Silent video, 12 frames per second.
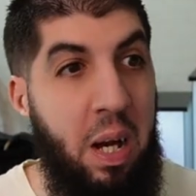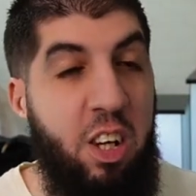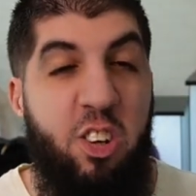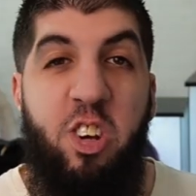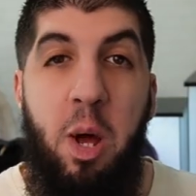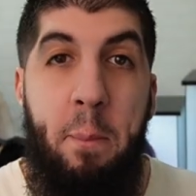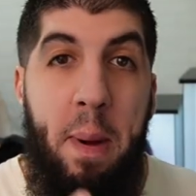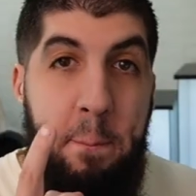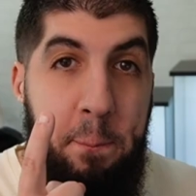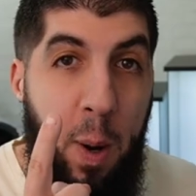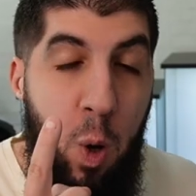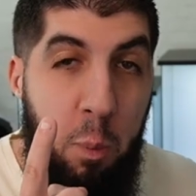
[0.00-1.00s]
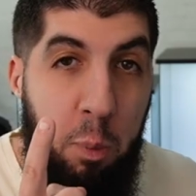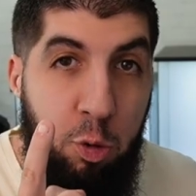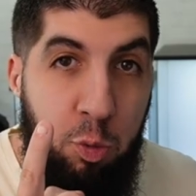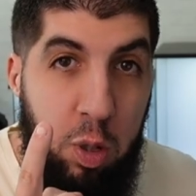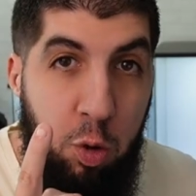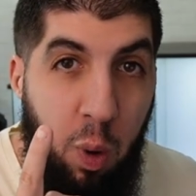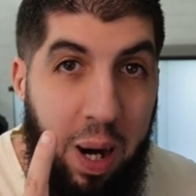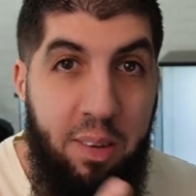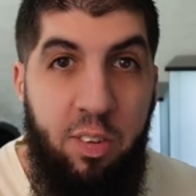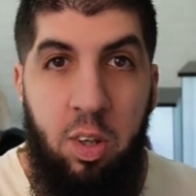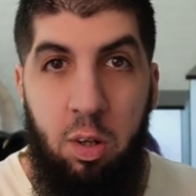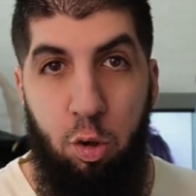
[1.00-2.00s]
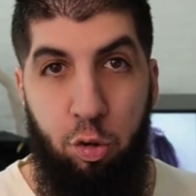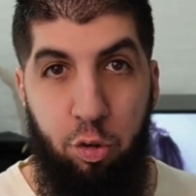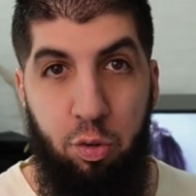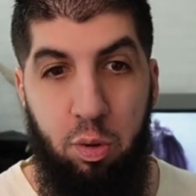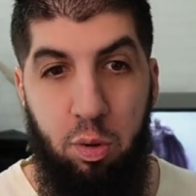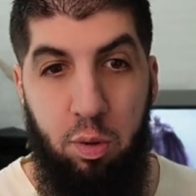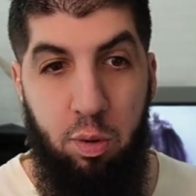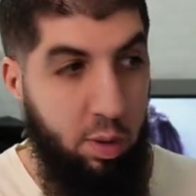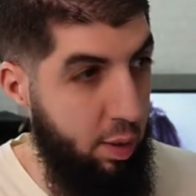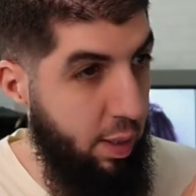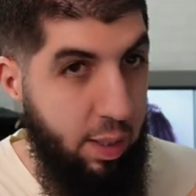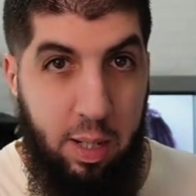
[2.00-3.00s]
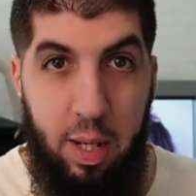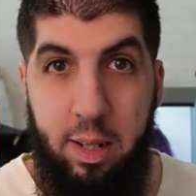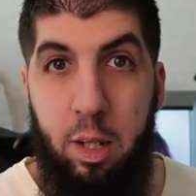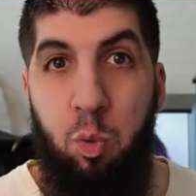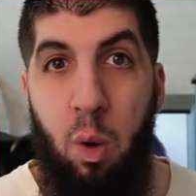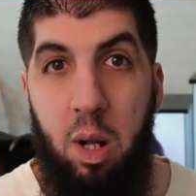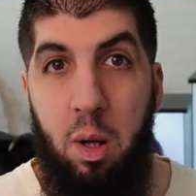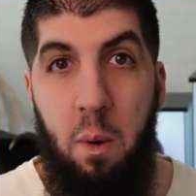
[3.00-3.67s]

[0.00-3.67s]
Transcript: J'ai même pas eu besoin de Rising Rush. 4 étoiles.